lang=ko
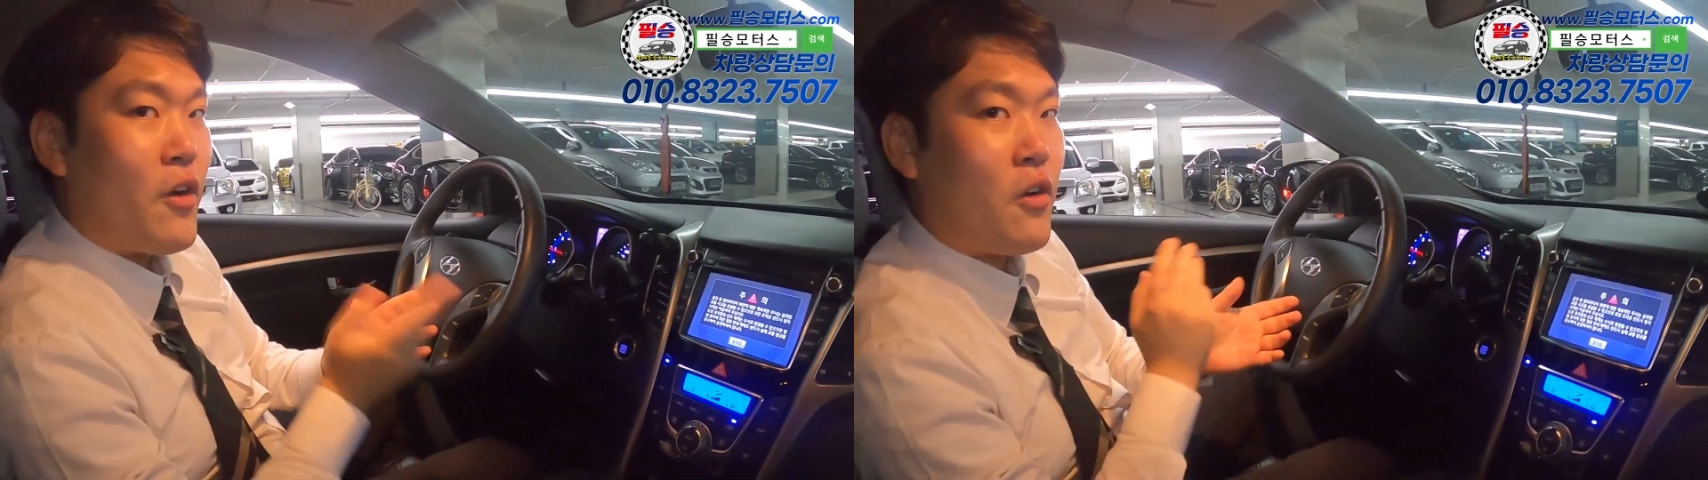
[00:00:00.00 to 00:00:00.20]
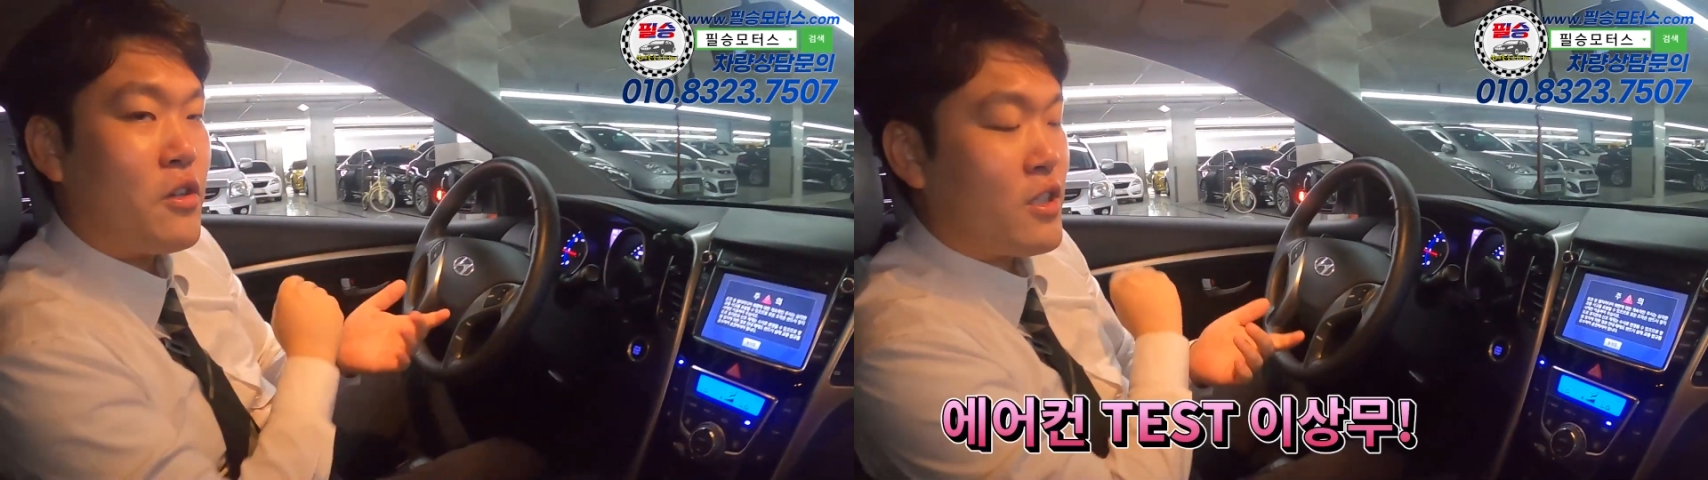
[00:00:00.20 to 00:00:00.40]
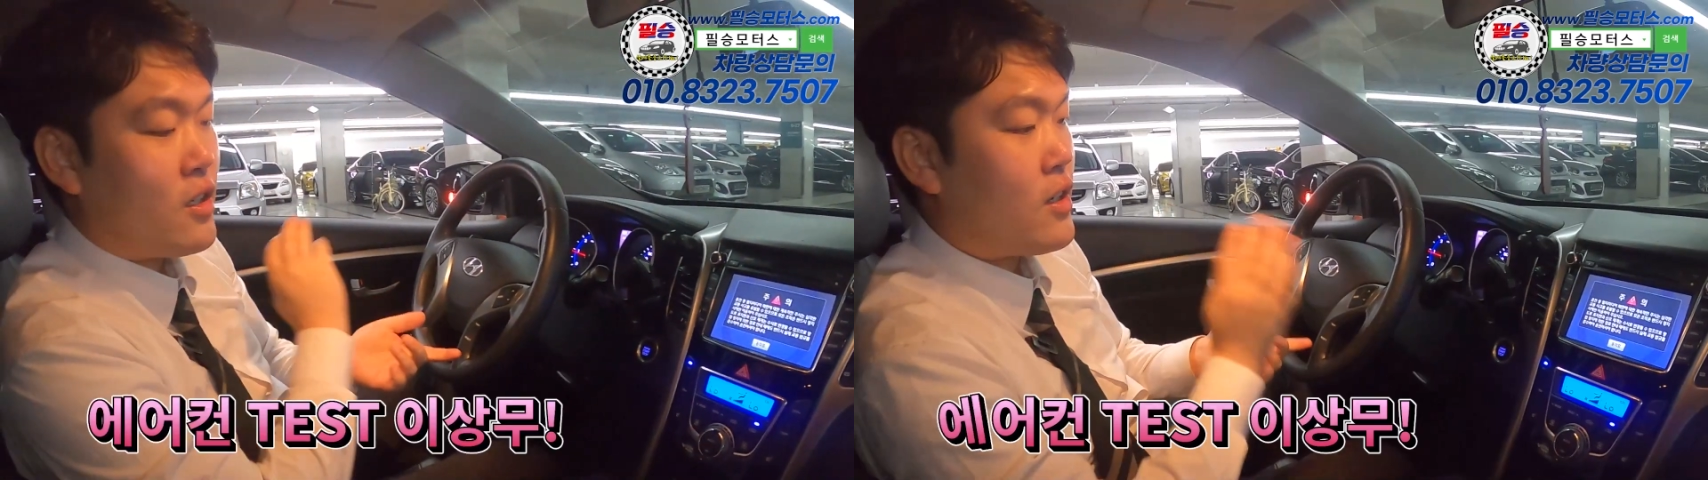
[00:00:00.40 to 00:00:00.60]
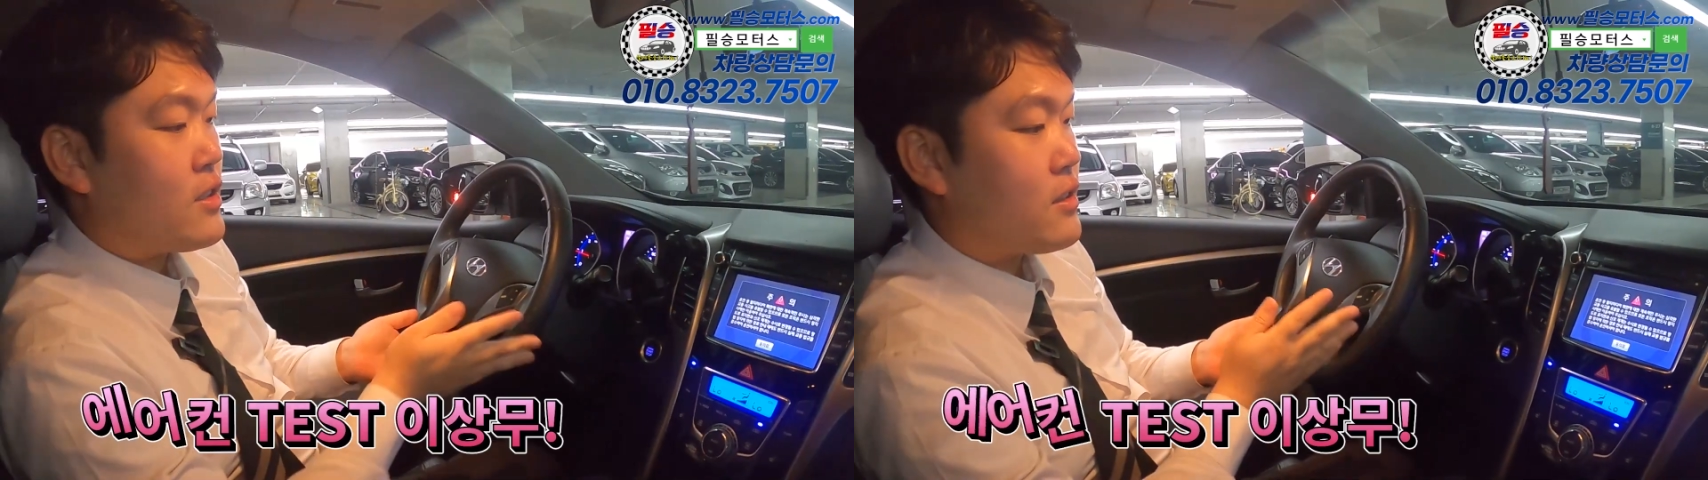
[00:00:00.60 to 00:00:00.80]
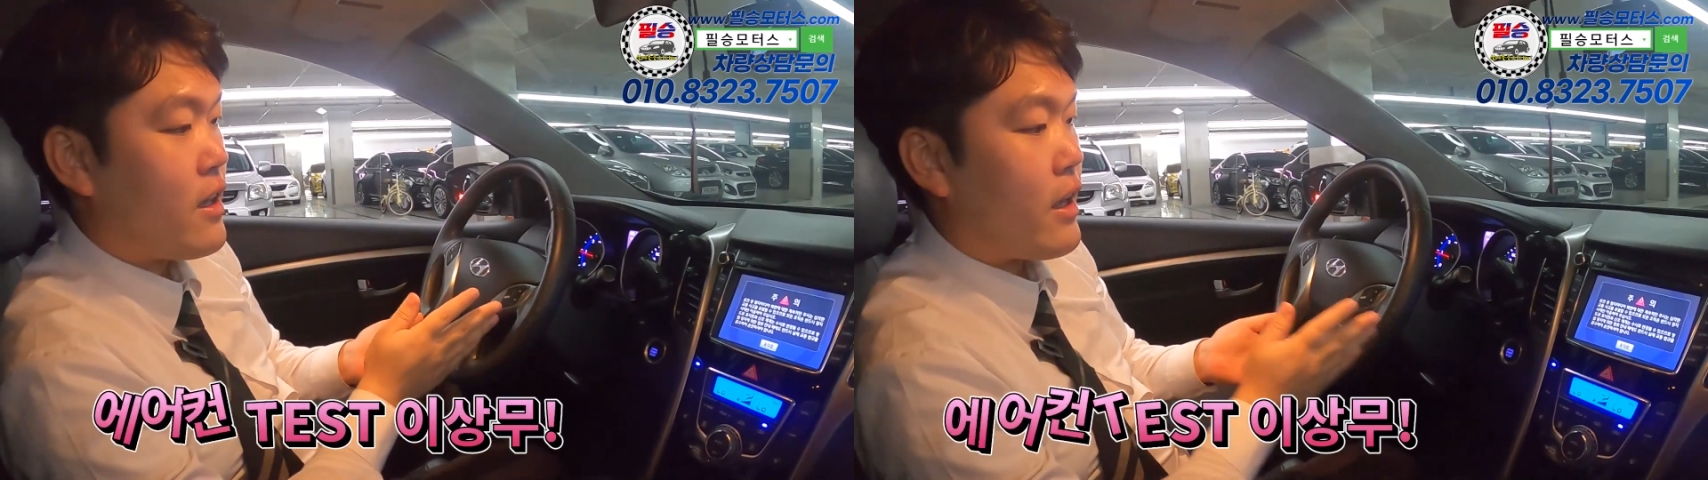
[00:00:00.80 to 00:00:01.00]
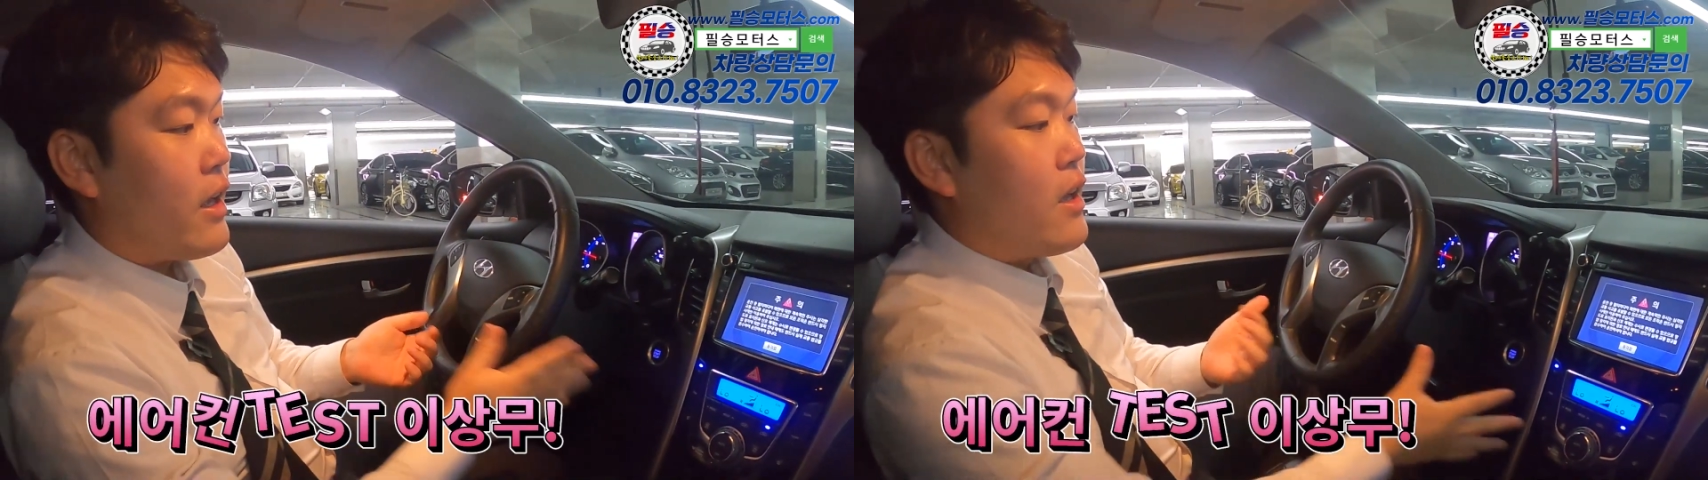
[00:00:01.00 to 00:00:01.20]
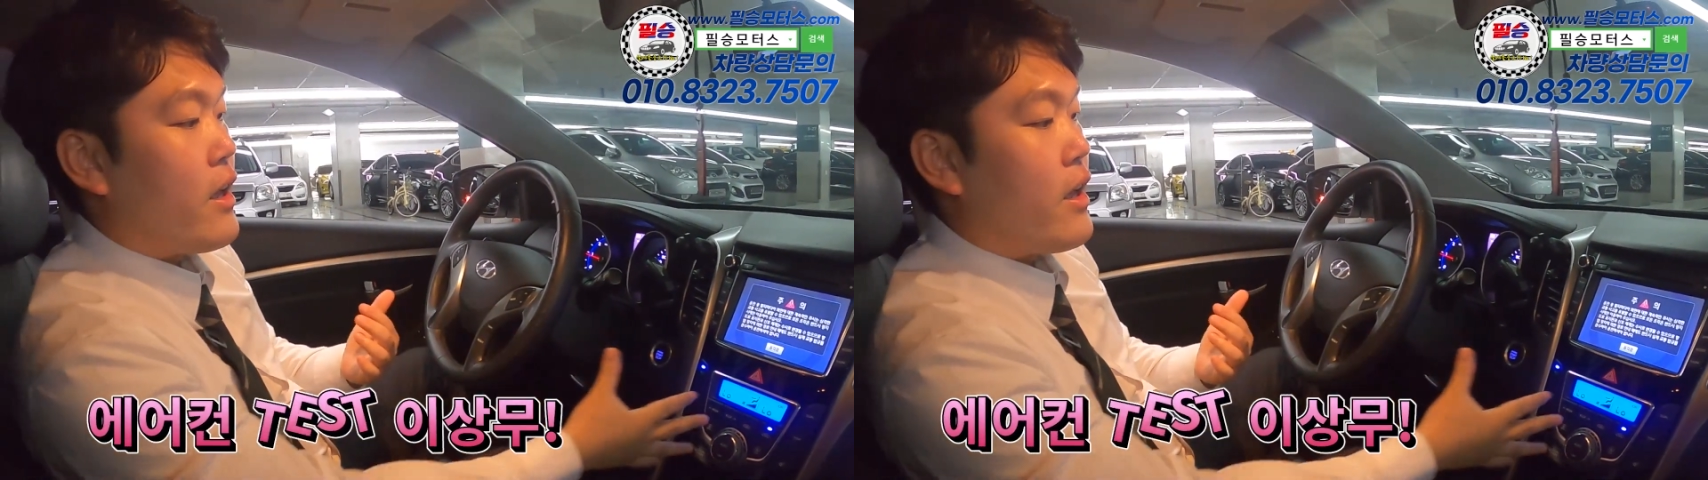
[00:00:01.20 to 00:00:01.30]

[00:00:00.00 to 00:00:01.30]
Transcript: 에어컨을 틀어놨는데